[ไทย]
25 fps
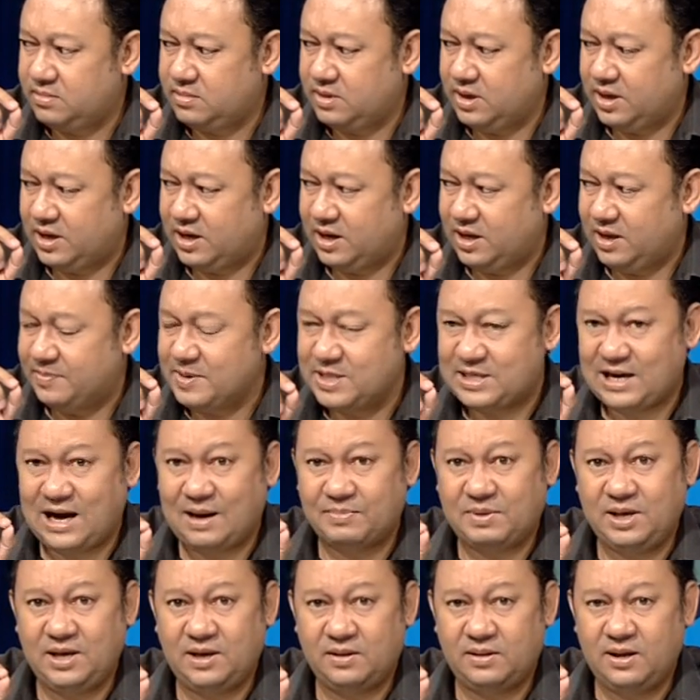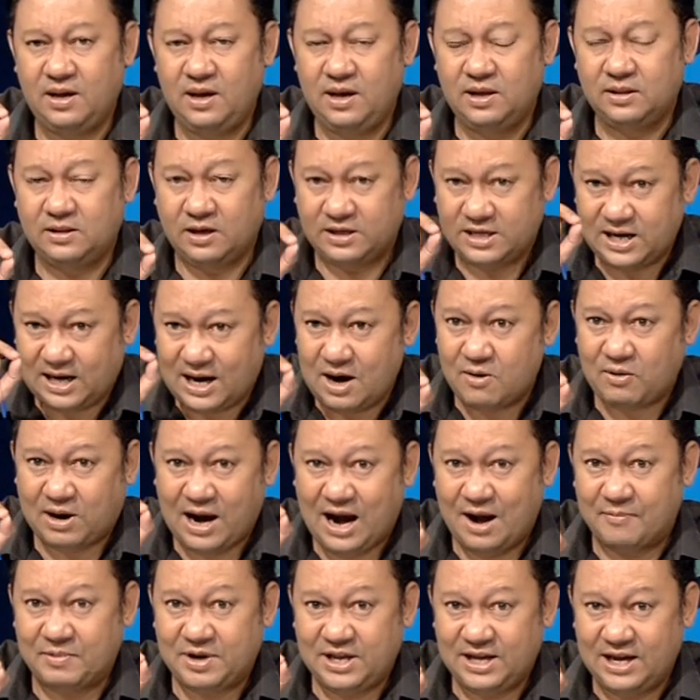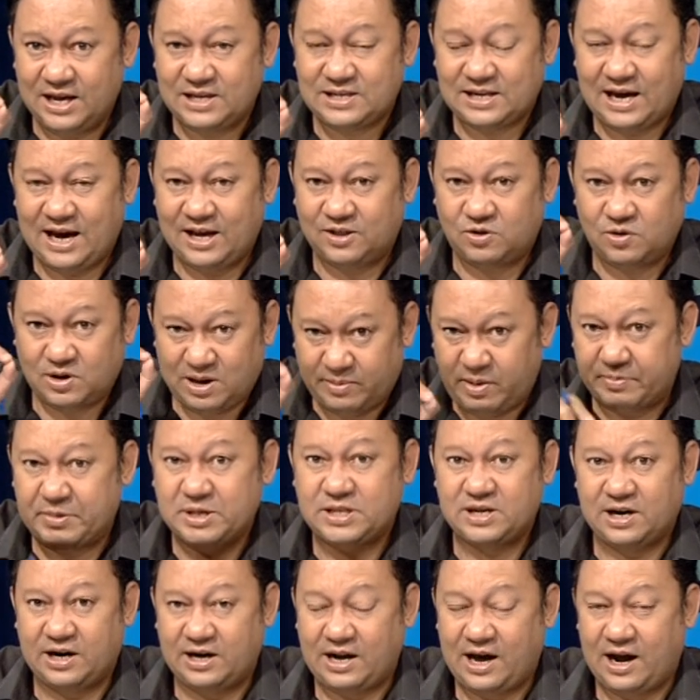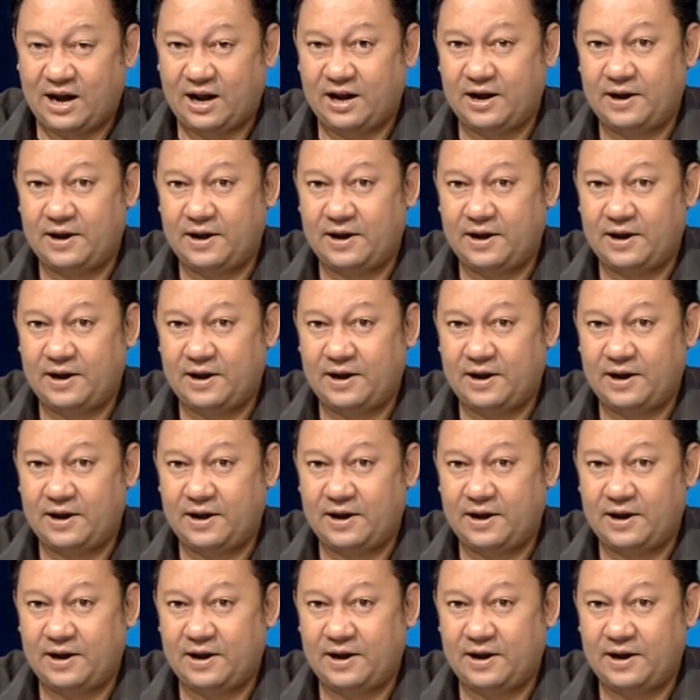กี่คดีไม่ทราบที่ถึงจะเข้าข่ายว่าดีเอสไอต้องนำมาพิจารณา